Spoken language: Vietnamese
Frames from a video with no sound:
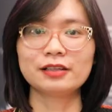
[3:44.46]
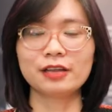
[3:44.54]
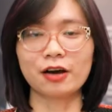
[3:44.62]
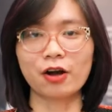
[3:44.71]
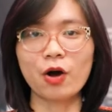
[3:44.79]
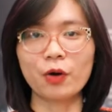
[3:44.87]

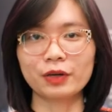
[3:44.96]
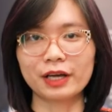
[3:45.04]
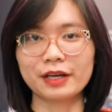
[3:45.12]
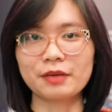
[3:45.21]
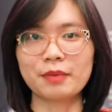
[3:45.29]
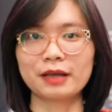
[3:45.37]
Nhờ có hội
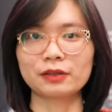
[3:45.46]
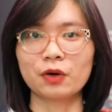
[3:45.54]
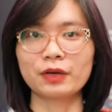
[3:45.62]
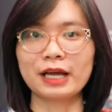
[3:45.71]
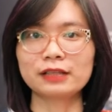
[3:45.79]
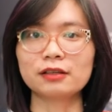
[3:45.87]
nghị mà
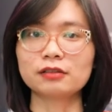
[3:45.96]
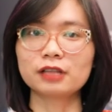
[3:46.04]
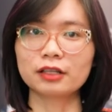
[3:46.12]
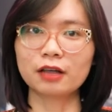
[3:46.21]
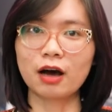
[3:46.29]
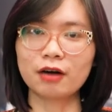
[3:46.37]
tôi đã tự
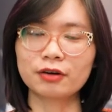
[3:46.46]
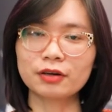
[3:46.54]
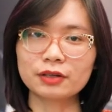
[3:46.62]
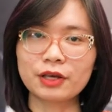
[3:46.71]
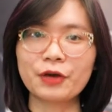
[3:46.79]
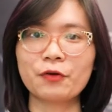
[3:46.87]
tin hơn
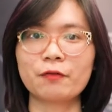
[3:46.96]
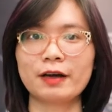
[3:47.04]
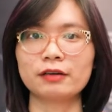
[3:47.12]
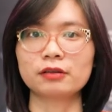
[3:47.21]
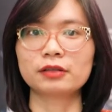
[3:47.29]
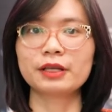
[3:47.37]
rất nhiều
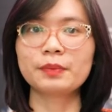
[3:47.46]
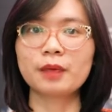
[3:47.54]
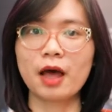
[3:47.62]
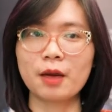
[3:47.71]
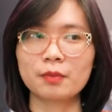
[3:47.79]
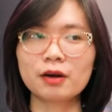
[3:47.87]
và được tiếp
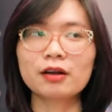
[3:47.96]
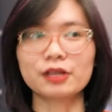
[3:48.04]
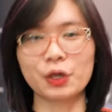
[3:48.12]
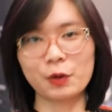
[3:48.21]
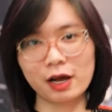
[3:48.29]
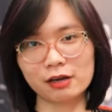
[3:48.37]
thêm rất là
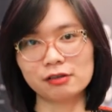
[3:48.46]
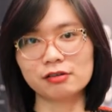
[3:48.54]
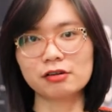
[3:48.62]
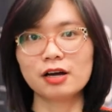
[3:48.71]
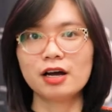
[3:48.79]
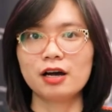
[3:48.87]
nhiều năng
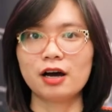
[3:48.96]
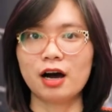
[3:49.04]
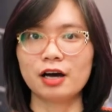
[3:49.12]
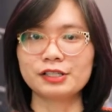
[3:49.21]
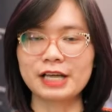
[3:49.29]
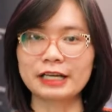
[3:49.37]
lượng
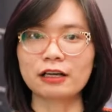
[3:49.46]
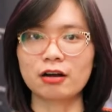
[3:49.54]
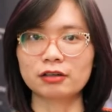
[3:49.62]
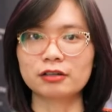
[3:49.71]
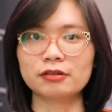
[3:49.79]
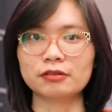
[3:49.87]
trên
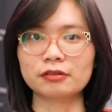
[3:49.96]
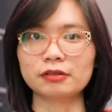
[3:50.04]
con đường